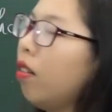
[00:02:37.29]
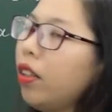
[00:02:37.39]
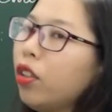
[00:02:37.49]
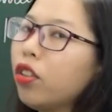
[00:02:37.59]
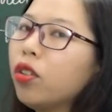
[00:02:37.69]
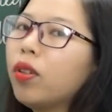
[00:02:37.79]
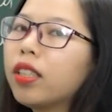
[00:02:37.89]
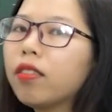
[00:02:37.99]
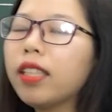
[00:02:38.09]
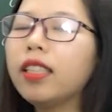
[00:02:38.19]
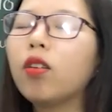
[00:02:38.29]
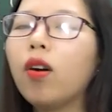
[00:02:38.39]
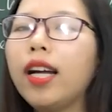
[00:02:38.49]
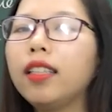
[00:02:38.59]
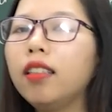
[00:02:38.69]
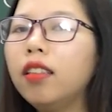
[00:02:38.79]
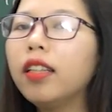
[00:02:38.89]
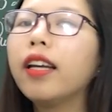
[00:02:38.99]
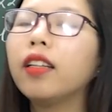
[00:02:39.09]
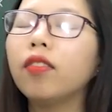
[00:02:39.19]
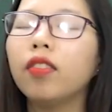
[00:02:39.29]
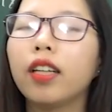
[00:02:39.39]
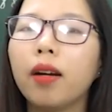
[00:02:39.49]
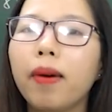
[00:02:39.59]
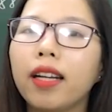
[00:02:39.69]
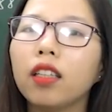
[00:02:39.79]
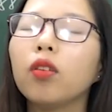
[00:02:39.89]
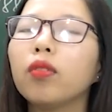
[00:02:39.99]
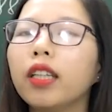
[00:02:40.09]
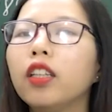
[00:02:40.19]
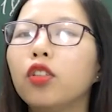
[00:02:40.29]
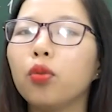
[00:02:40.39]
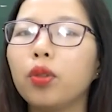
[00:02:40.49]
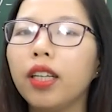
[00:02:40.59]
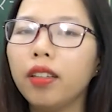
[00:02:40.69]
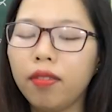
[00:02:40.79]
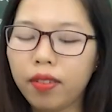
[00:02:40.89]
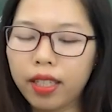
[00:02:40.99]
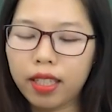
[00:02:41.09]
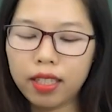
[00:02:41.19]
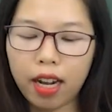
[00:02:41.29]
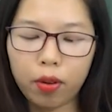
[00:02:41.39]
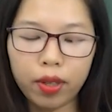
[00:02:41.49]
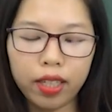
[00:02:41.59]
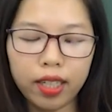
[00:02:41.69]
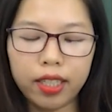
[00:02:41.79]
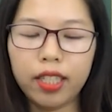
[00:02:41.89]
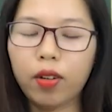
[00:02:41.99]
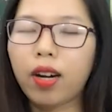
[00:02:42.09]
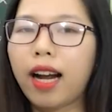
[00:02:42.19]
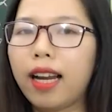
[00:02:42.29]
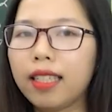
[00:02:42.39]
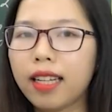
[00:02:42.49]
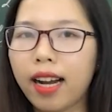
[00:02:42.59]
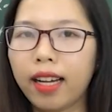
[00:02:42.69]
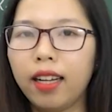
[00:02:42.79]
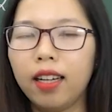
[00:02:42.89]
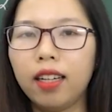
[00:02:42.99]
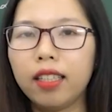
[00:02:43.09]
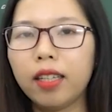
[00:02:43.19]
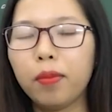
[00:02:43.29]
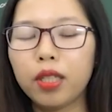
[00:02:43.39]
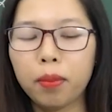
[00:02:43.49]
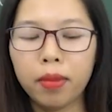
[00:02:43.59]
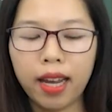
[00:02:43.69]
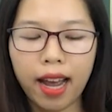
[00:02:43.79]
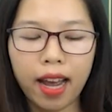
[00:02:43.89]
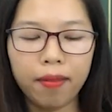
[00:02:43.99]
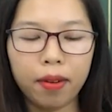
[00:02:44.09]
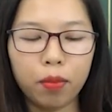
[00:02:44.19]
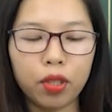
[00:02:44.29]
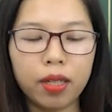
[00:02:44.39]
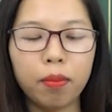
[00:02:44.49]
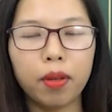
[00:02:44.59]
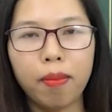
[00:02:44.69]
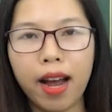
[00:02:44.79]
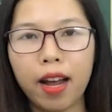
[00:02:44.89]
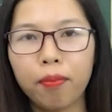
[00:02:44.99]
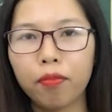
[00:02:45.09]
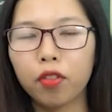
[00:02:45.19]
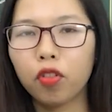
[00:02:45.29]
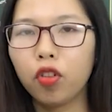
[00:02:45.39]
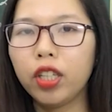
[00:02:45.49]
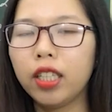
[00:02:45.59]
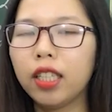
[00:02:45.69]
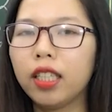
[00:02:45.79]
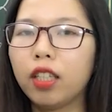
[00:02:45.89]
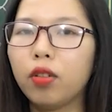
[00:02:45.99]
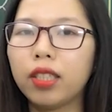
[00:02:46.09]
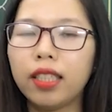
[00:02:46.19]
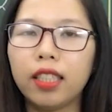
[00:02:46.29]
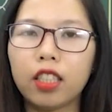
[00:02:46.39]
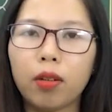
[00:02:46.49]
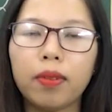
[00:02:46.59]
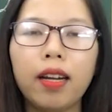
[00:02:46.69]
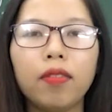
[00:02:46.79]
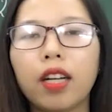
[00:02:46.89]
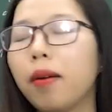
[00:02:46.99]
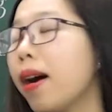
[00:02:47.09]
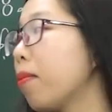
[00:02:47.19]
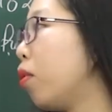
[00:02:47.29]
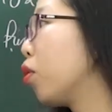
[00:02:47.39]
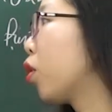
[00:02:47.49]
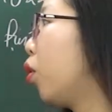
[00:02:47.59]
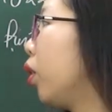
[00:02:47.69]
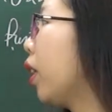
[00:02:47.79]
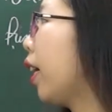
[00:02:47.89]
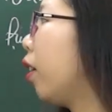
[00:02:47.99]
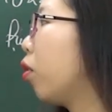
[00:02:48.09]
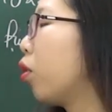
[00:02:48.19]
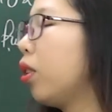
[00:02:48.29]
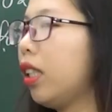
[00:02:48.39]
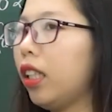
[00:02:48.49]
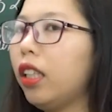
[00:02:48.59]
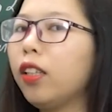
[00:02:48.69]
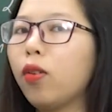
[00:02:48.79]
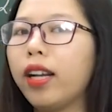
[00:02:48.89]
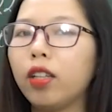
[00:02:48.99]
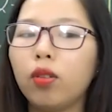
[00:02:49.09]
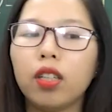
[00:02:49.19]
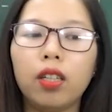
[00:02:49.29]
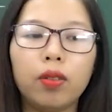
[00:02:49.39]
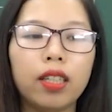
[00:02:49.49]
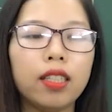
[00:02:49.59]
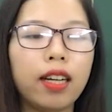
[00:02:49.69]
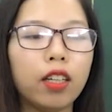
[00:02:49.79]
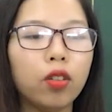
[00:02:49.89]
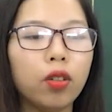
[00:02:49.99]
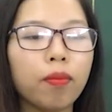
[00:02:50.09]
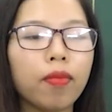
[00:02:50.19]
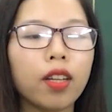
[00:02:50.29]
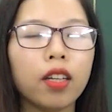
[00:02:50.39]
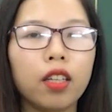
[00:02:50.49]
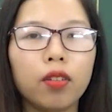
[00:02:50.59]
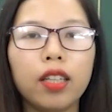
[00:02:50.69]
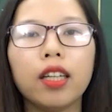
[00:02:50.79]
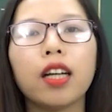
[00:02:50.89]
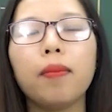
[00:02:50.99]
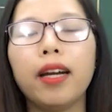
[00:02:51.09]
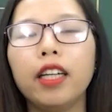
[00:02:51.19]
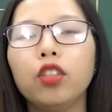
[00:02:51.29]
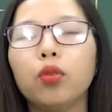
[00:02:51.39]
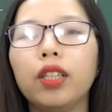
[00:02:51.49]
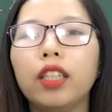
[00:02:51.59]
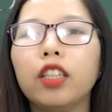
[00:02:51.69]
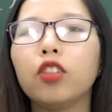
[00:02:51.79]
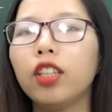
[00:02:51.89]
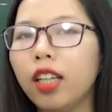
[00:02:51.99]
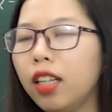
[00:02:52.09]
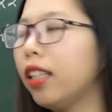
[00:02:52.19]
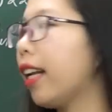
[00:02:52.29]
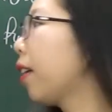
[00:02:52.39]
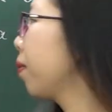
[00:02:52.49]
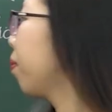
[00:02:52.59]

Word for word: Phần nội dung ở trong sách giáo khoa thì đưa đến với các bạn thông tin chú thích về tác giả Nguyễn Đình Chiểu khá là dài ở trang 112 và 113. Tuy nhiên thì cô sẽ chỉ tóm tắt với các bạn một số những cái yếu tố chính liên quan đến cuộc đời của tác giả thôi. Đầu tiên các bạn hãy chú ý đến xuất thân này.